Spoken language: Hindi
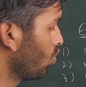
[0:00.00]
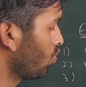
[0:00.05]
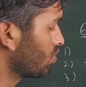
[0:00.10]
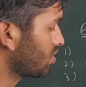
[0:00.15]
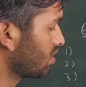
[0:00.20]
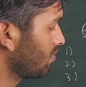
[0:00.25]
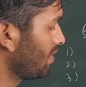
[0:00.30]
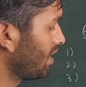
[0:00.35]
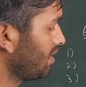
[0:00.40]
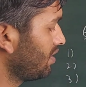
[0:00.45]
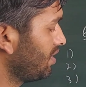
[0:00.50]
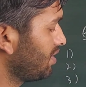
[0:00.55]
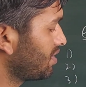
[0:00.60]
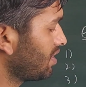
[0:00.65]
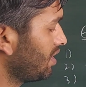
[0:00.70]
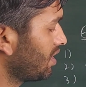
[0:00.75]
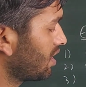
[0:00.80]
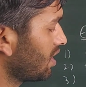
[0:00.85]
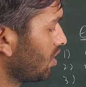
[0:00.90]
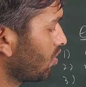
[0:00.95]
उसके बाद
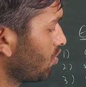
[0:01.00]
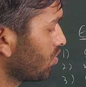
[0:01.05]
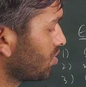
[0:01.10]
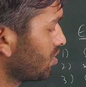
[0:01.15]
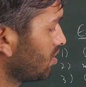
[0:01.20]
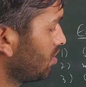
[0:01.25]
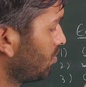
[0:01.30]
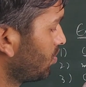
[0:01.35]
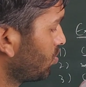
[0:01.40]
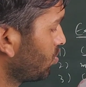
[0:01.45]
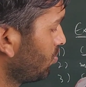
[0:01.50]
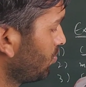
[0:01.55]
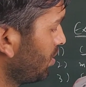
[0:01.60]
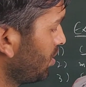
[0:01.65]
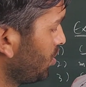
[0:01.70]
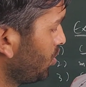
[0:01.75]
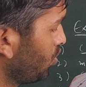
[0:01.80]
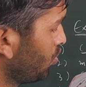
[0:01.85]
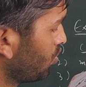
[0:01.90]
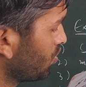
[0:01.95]
नीचे लिखा क्वेश्चन नंबर टू
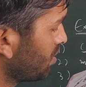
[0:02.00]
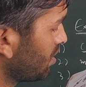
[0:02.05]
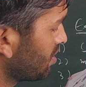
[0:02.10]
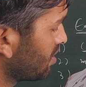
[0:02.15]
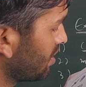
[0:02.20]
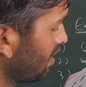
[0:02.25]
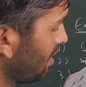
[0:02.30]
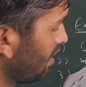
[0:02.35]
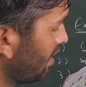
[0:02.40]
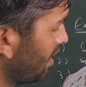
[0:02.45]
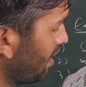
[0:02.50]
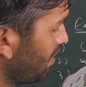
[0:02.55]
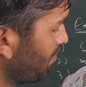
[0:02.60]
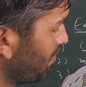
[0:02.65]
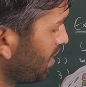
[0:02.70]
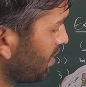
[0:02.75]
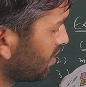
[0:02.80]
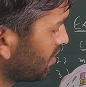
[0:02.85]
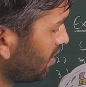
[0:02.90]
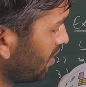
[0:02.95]
में यूज स्केल एंड
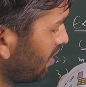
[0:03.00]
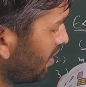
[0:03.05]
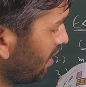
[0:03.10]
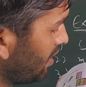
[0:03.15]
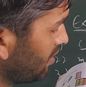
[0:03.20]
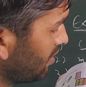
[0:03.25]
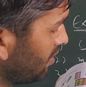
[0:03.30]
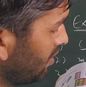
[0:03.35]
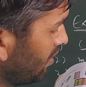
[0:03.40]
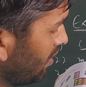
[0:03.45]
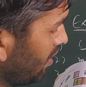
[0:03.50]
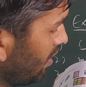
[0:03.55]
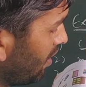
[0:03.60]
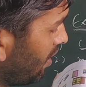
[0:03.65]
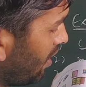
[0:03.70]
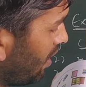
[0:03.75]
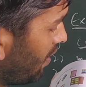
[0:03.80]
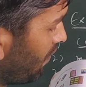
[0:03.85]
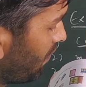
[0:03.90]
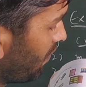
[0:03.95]
मेजर द लेंथ
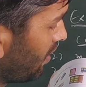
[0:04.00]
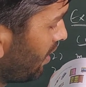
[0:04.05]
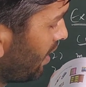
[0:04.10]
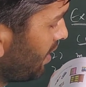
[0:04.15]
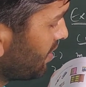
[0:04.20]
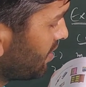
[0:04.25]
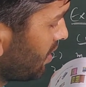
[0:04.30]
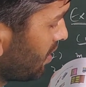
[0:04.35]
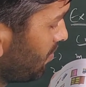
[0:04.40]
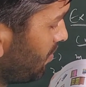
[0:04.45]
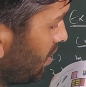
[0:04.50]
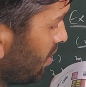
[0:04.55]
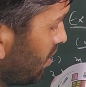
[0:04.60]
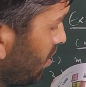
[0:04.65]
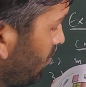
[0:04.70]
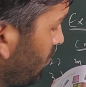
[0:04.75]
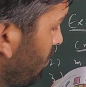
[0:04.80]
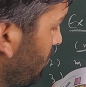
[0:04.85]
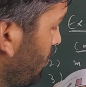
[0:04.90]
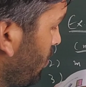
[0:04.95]
ऑफ लाइन सेगमेंट
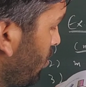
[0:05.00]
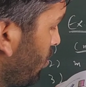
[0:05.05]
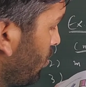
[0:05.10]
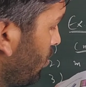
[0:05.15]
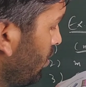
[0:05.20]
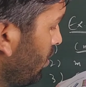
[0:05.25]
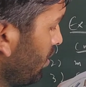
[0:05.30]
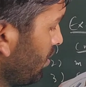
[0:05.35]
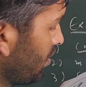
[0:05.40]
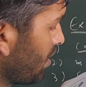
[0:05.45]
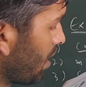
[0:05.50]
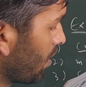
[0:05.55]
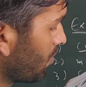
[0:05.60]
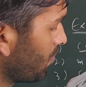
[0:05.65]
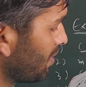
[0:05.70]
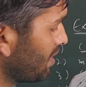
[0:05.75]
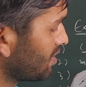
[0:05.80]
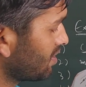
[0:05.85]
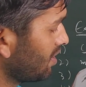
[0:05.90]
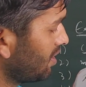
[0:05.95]
गिवन बिलो या
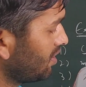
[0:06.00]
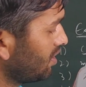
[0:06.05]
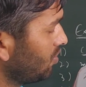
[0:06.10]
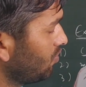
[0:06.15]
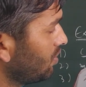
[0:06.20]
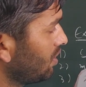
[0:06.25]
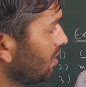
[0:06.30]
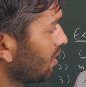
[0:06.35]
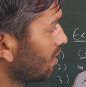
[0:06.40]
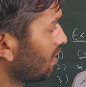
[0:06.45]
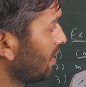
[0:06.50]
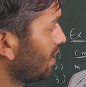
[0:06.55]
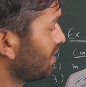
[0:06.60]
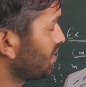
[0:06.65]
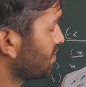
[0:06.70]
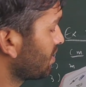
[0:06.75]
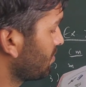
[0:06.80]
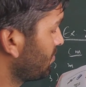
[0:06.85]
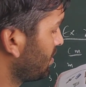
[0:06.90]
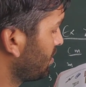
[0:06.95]
आपके पास क्या दी हुई है एक
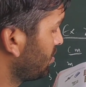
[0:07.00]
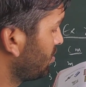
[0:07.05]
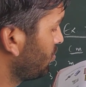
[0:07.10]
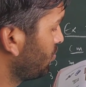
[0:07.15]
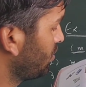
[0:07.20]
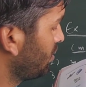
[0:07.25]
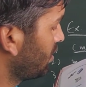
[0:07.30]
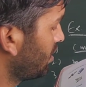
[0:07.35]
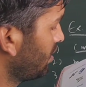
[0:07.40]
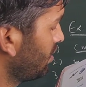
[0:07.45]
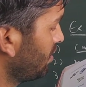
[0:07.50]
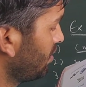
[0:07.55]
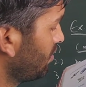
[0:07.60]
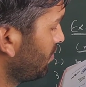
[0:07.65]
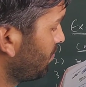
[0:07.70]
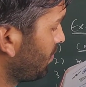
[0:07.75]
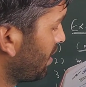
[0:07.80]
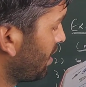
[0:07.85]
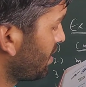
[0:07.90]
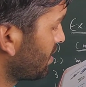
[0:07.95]
लाइन सेगमेंट दी हुई है
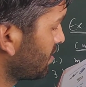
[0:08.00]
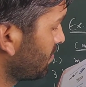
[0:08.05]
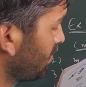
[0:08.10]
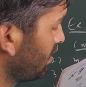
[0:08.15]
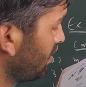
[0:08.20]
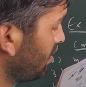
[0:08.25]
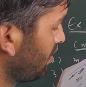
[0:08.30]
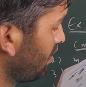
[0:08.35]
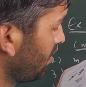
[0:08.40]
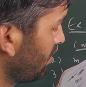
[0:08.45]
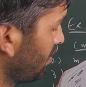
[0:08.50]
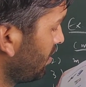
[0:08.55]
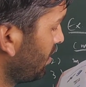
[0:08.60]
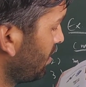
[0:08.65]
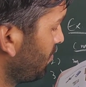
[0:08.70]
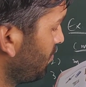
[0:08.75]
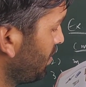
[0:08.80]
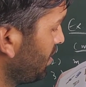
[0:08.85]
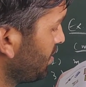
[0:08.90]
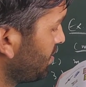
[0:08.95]
पार्ट्स में
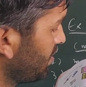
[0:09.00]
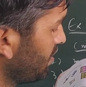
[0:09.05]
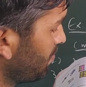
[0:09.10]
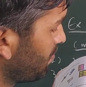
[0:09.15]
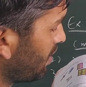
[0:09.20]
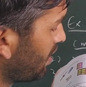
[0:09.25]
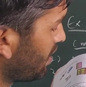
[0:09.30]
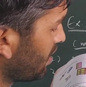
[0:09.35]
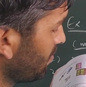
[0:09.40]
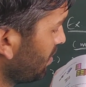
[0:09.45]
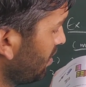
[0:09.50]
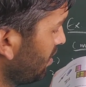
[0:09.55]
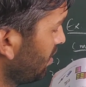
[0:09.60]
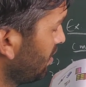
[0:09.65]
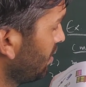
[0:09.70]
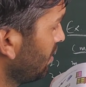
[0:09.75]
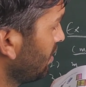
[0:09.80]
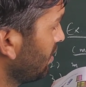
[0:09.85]
ए बी सी पार्ट में